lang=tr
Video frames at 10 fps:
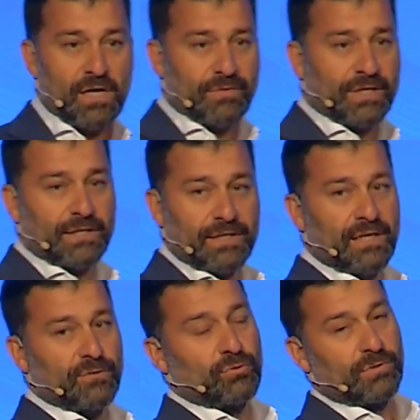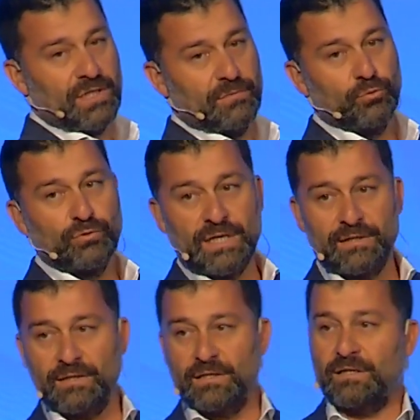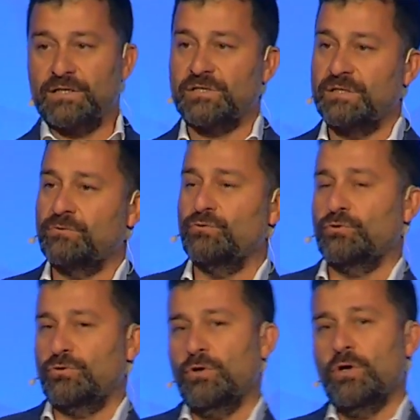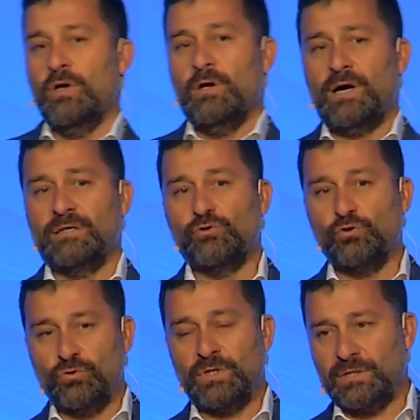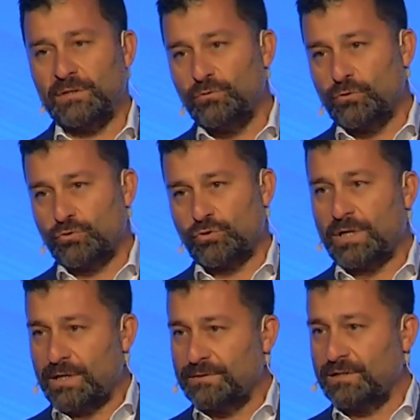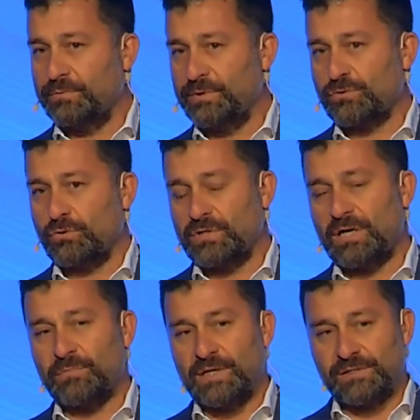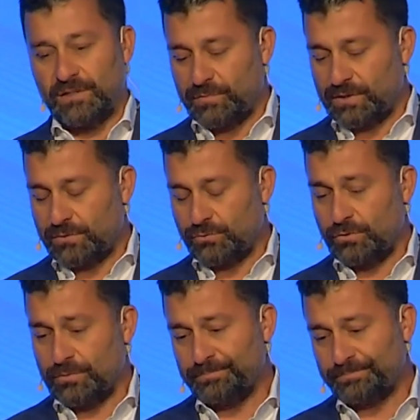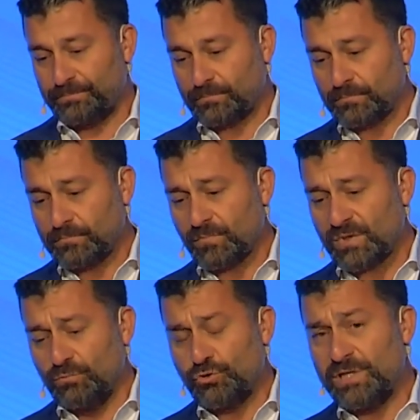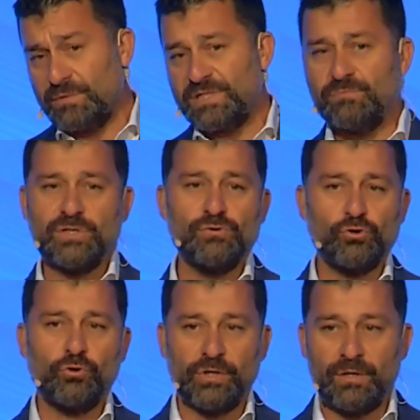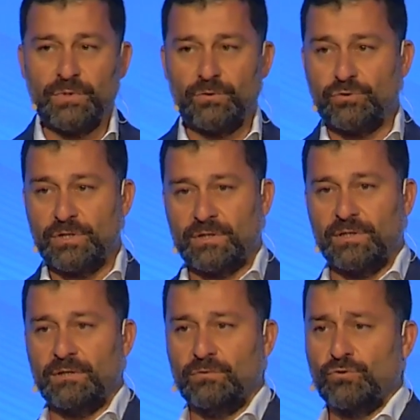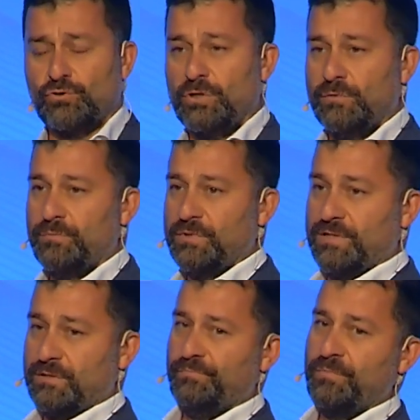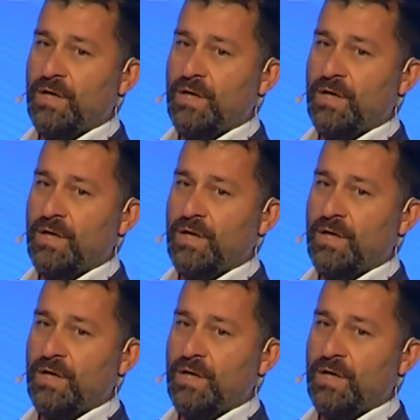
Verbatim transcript: ve kariyer net olarak bu trendlere karşı ne tür aksiyonlar alıyoruz, aldık biraz ondan bahsetmek istiyorum. Bu sene bizim için çok önemli. Öncelikle onu söylemem lazım.